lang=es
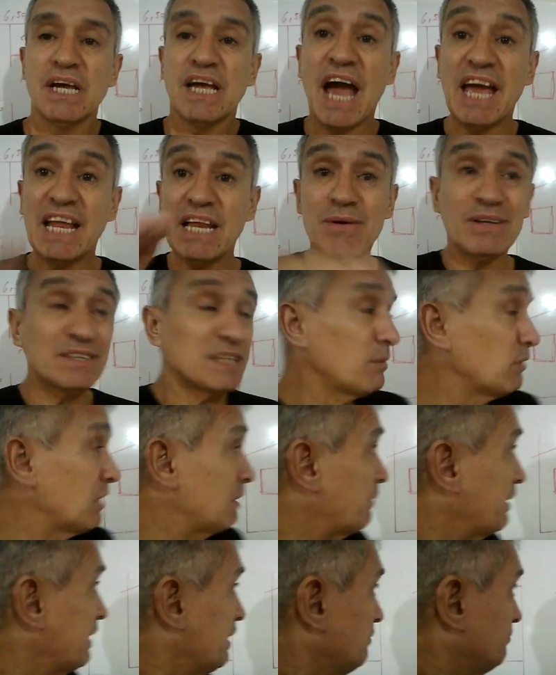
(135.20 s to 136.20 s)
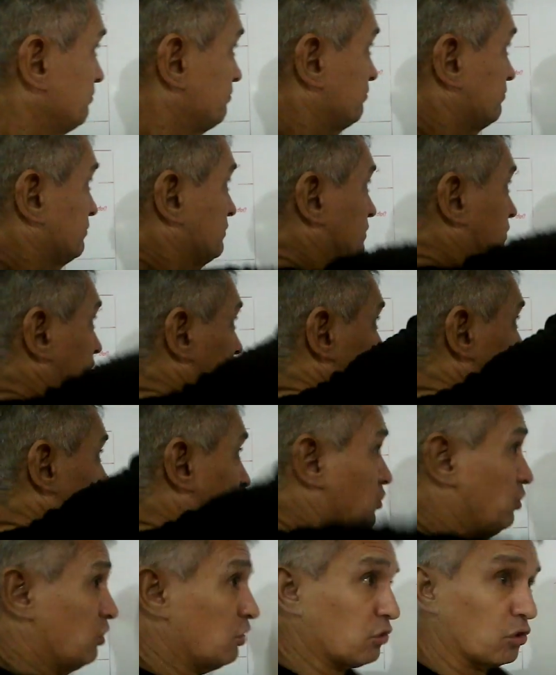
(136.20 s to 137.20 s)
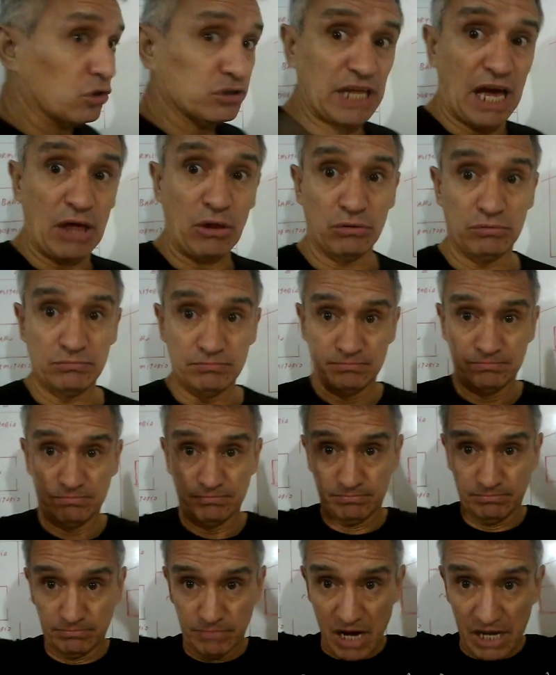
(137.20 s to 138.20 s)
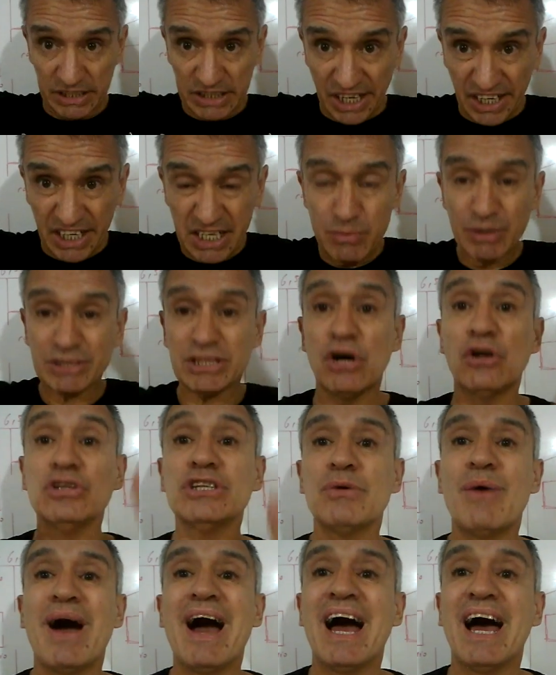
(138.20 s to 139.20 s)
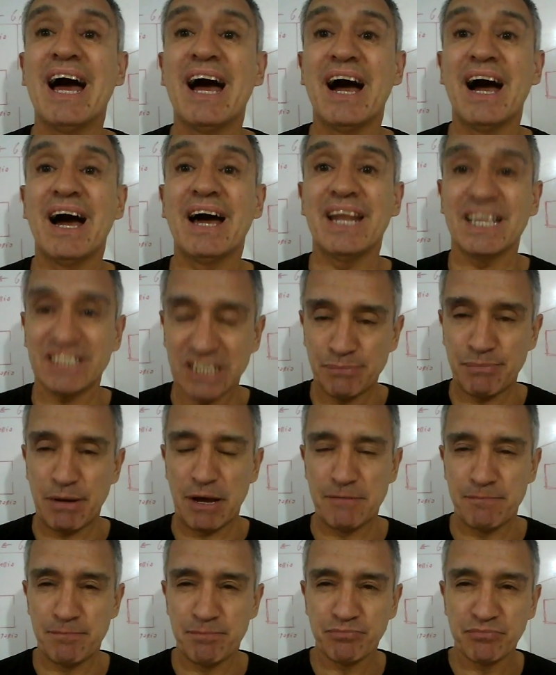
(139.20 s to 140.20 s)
Ahí levantamos la pared, los dos costados, hasta arriba, hasta donde va la chapa.